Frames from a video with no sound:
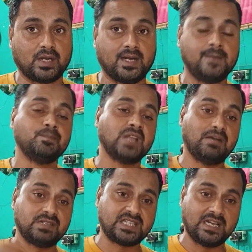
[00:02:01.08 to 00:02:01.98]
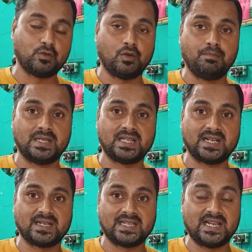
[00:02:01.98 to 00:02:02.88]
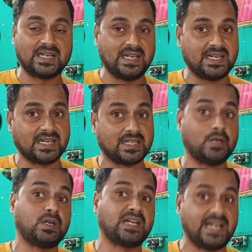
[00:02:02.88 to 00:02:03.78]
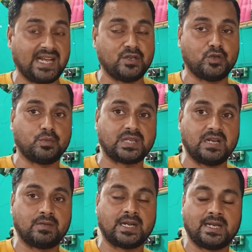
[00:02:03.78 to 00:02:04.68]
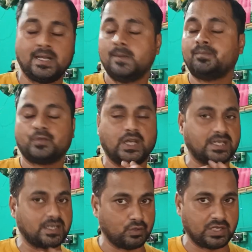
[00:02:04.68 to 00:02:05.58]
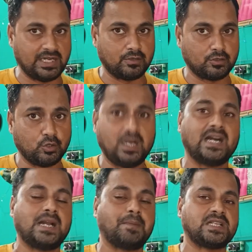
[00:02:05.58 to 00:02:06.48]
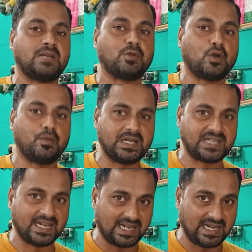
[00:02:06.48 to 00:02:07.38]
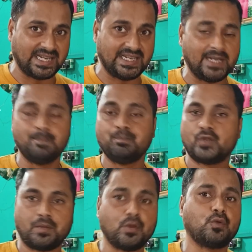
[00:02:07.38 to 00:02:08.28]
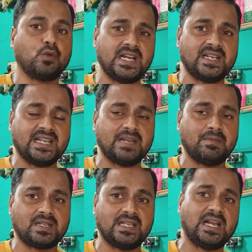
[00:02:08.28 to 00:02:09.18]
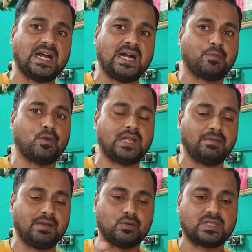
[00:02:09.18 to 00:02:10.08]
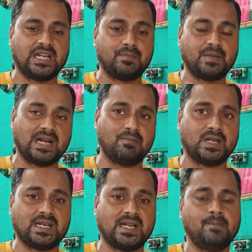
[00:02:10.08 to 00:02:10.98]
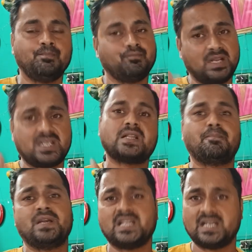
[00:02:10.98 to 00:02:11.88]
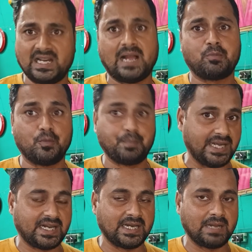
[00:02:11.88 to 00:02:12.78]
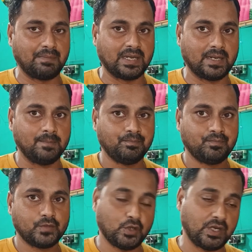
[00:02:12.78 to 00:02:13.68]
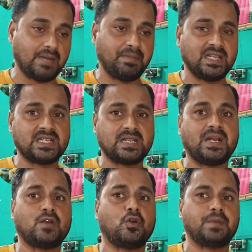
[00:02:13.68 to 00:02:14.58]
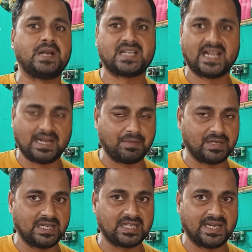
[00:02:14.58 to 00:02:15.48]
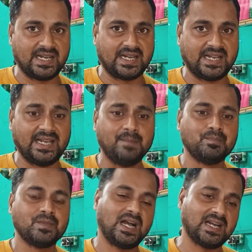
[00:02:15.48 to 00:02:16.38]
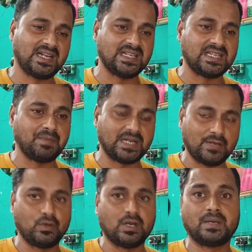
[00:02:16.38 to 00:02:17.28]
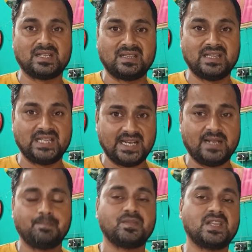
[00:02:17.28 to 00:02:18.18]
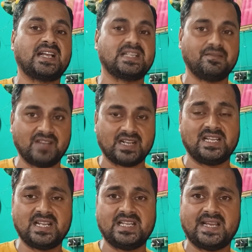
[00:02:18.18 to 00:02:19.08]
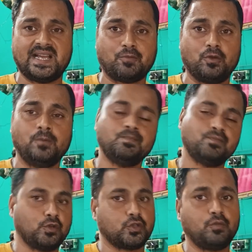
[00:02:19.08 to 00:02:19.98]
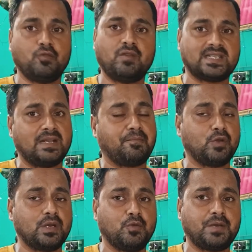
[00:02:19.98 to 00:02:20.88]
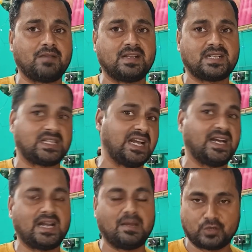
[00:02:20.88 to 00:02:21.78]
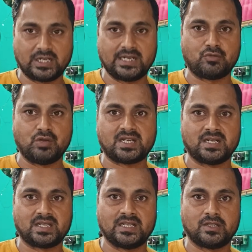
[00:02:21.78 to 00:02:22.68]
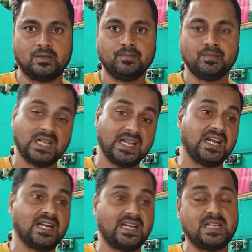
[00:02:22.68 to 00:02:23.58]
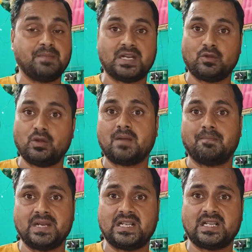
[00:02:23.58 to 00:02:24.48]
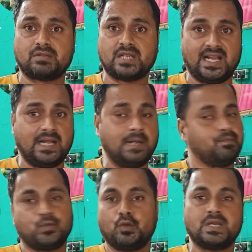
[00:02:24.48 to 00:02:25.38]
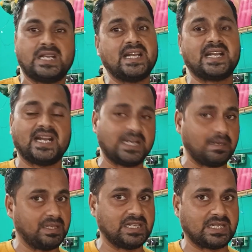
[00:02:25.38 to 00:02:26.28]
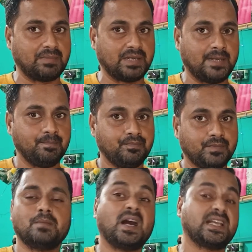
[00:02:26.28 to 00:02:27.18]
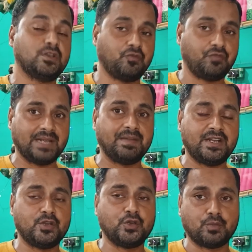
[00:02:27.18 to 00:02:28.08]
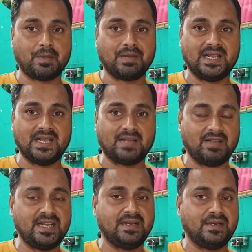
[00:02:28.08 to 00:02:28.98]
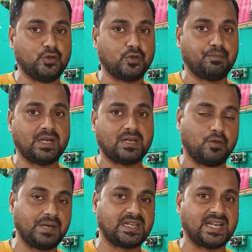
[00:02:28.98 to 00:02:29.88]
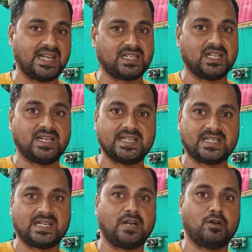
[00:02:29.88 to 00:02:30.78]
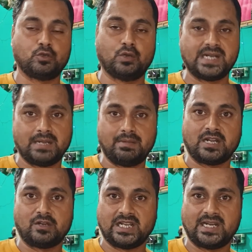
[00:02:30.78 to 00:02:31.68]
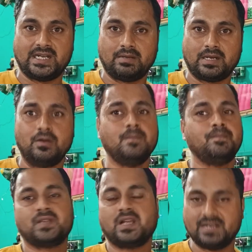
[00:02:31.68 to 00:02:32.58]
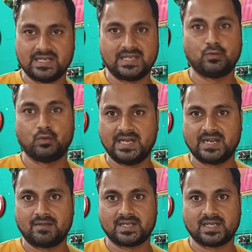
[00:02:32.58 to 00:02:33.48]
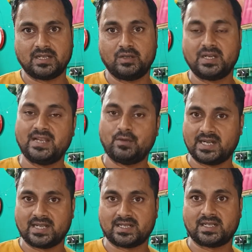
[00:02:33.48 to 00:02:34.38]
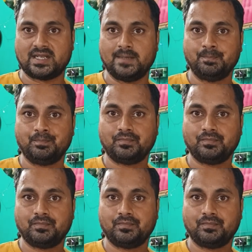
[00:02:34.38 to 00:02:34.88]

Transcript: होगा अब इस चैनल को हम बंद कर दें या डिलीट कर दें और एक नया यूट्यूब चैनल बना लें तो ऐसा कुछ नहीं है दोस्तों अगर आपके चैनल पर कॉपीराइट स्ट्राइक आ गई है तो आपको कोई डरने की बात नहीं है आपको केवल उस चैनल पर काम करना है बस नब्बे दिन के लिए आपको वेट करना पड़ेगा क्योंकि 90 दिन से पहले कॉपीराइट स्ट्राइक आपके चैनल से नहीं हटेगी अगर किसी पर्टिकुलर बंदे ने या किसी व्यक्ति ने दी है आपको तो तो वो वहाँ से आपको रिमूव करवा सकता है अगर आप उससे रिक्वेस्ट करते हैं तो लेकिन अगर किसी पर्टिकुलर कंपनी की तरफ से आया है तो वो नहीं हटेगा नब्बे दिन से पहले बाकी जो फेक वीडियो यूट्यूब पर पड़ी है कि भाई यूट्यूब पर कॉपीराइट इस तरीके से हटाओ दो घंटे में हटाओ छः घंटे में हटाओ कभी किसी कोई नहीं हटवा सकता और ना ही कोई हटा सकता है